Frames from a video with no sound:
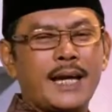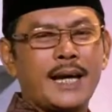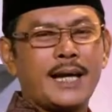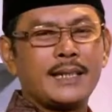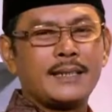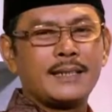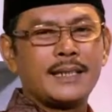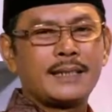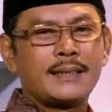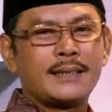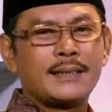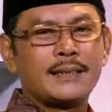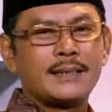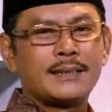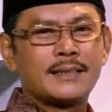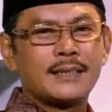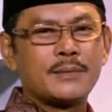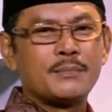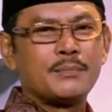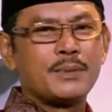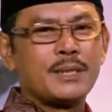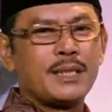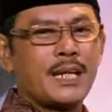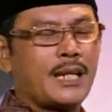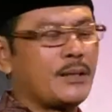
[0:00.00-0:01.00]
91
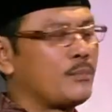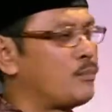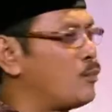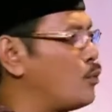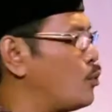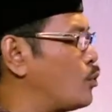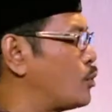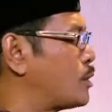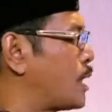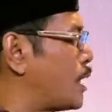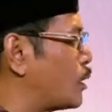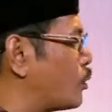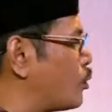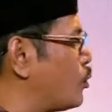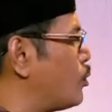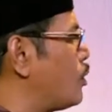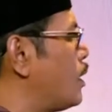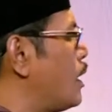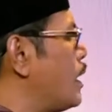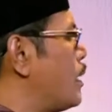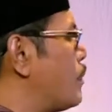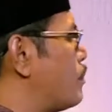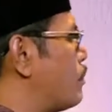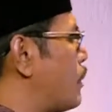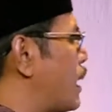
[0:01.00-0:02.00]

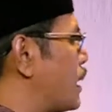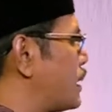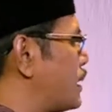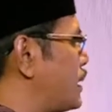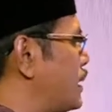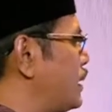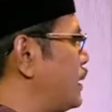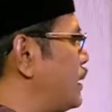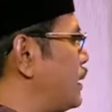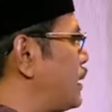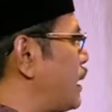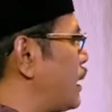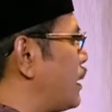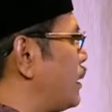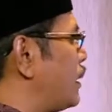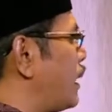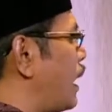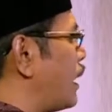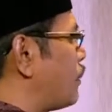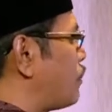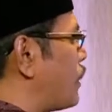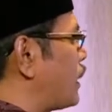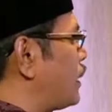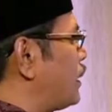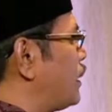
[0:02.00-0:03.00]
masih terdapat
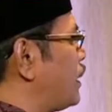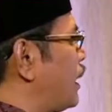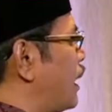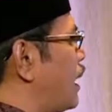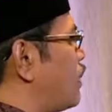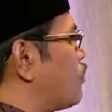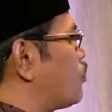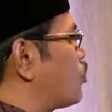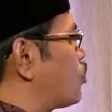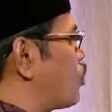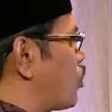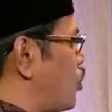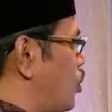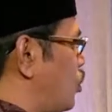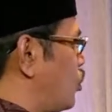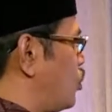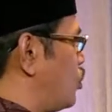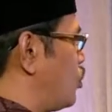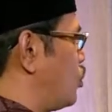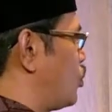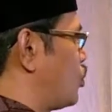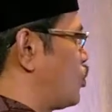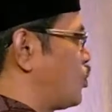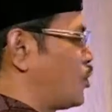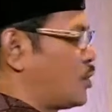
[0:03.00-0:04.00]
dalam surah Yunus.
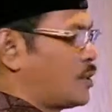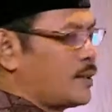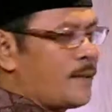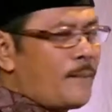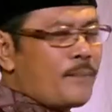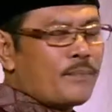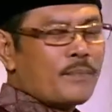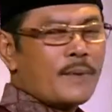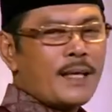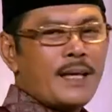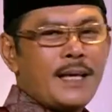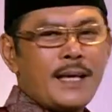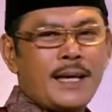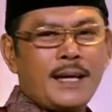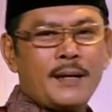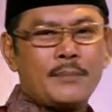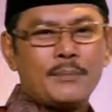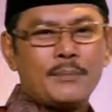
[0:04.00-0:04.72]
Baik,